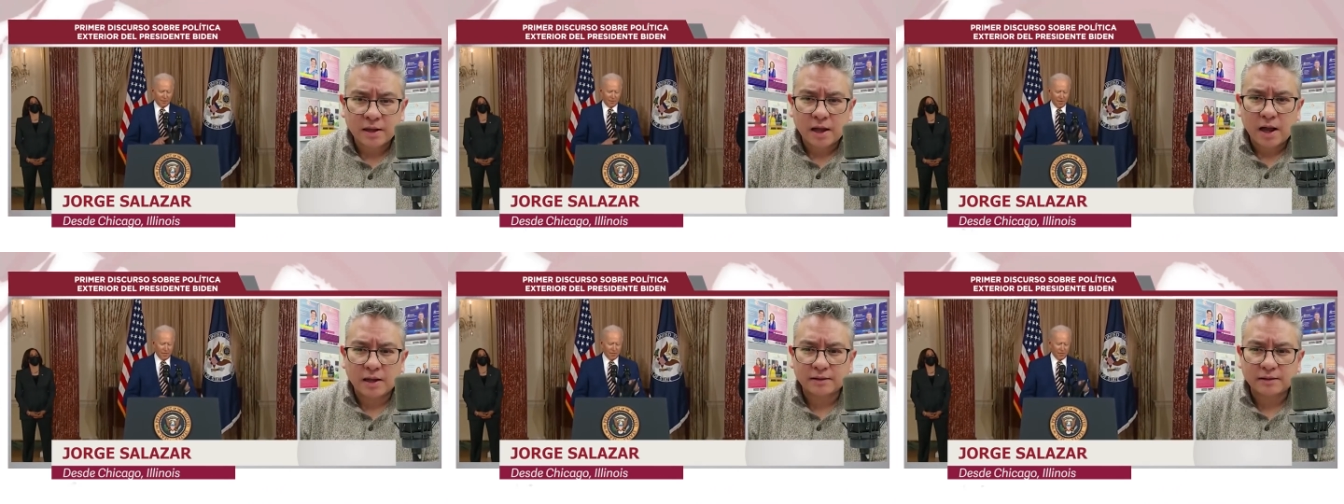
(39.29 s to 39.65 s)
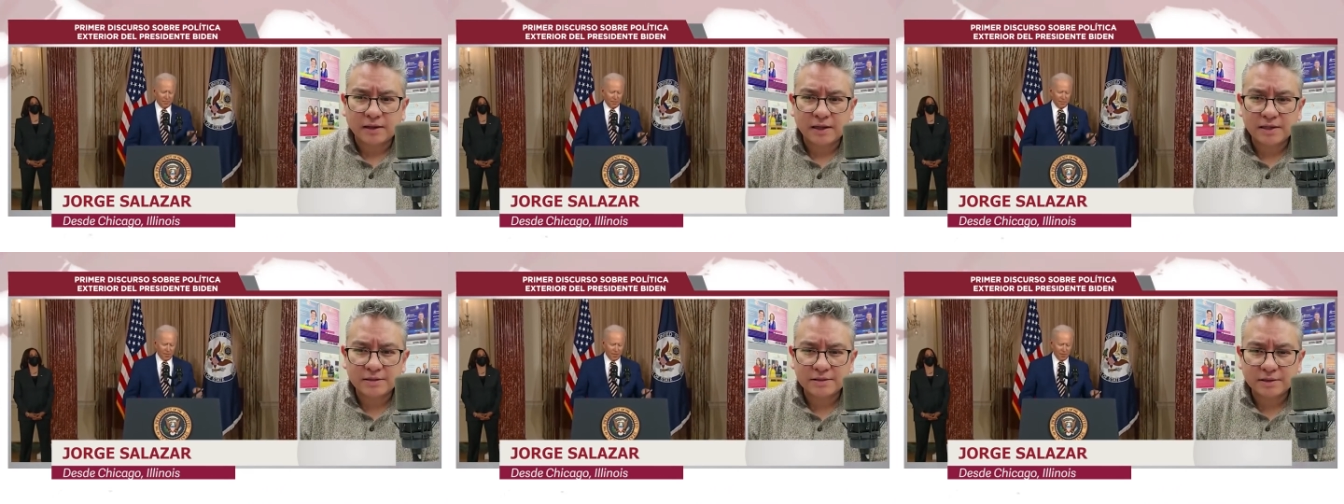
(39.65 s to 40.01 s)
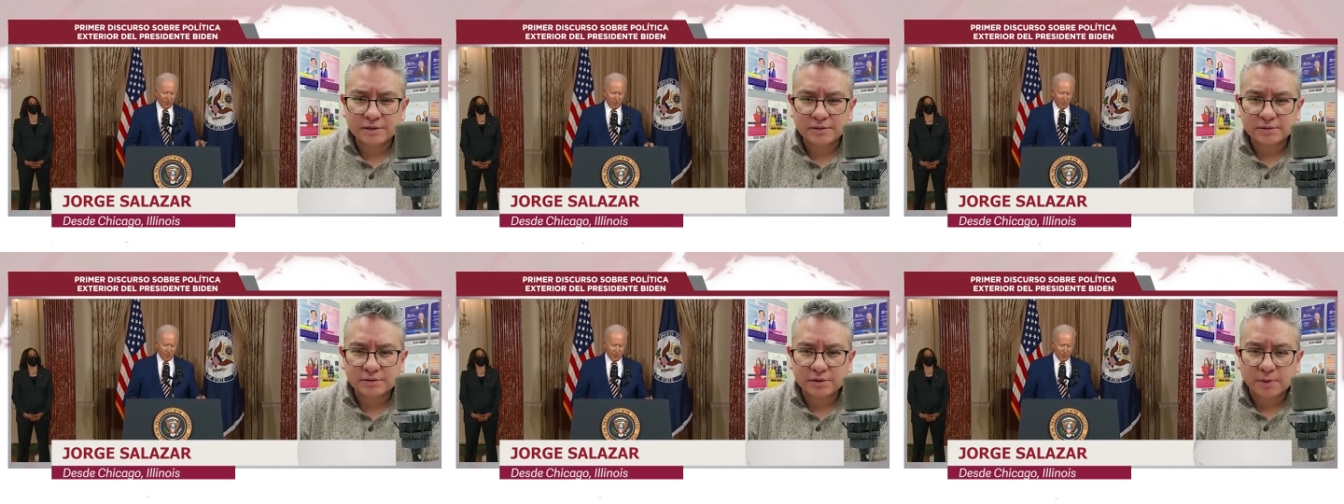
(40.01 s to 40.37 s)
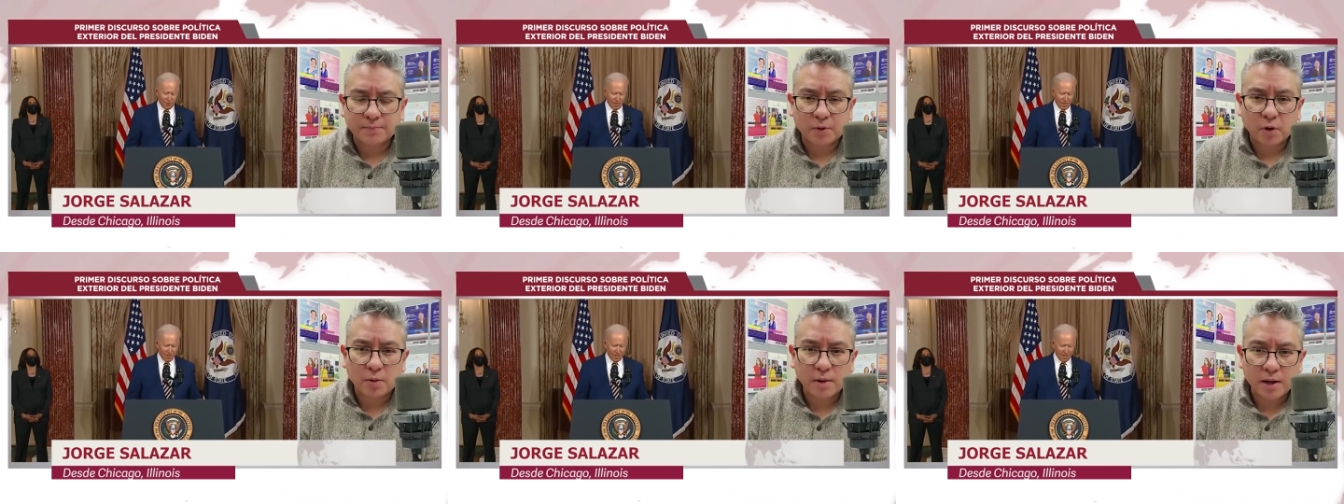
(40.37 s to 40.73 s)
ante estos eh,
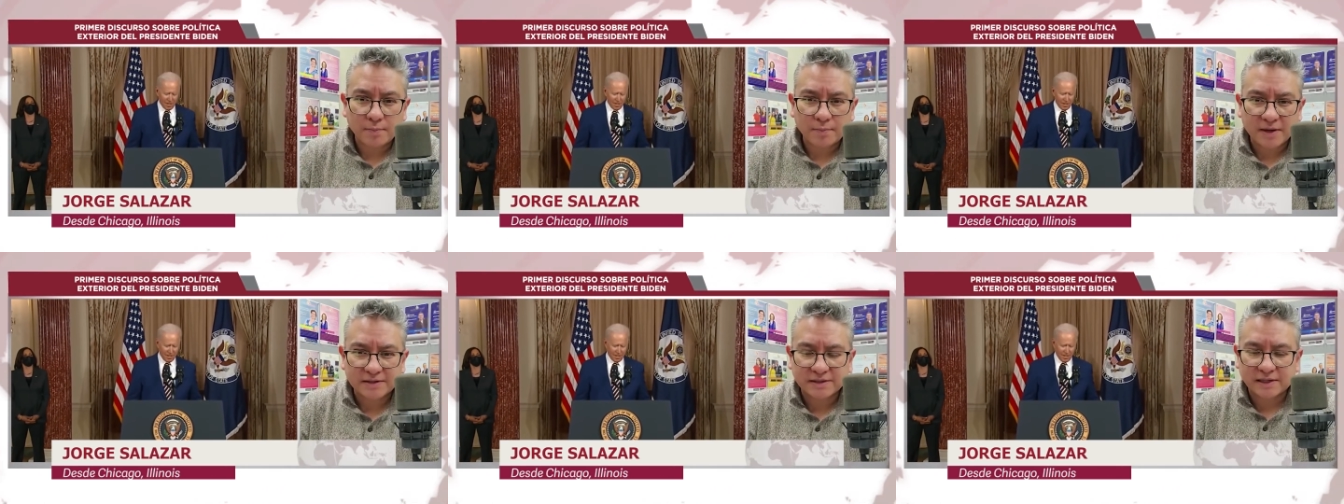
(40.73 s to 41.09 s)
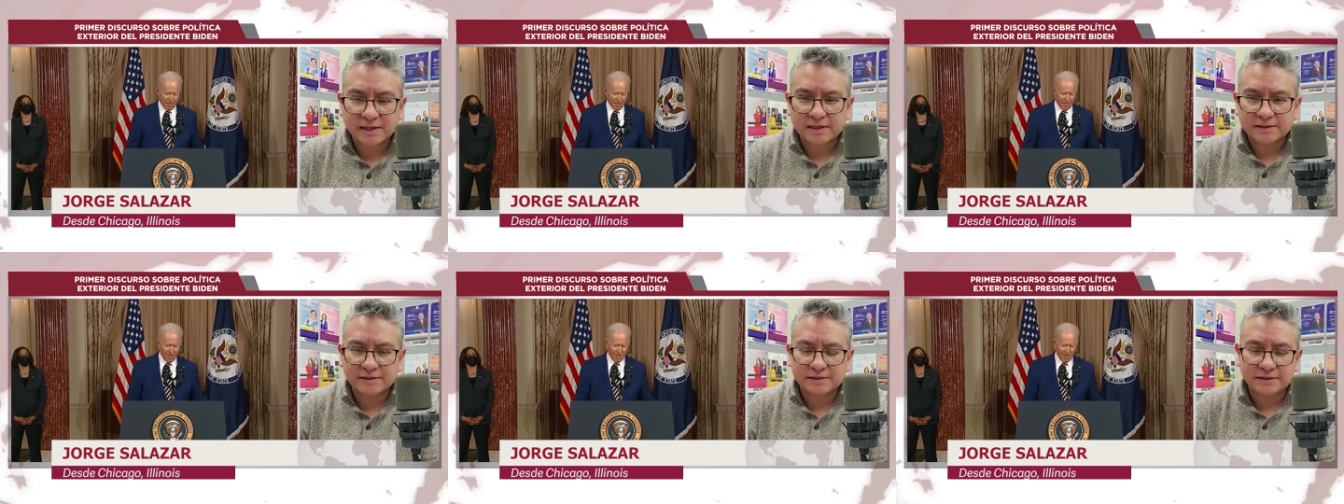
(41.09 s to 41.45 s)
problemas que,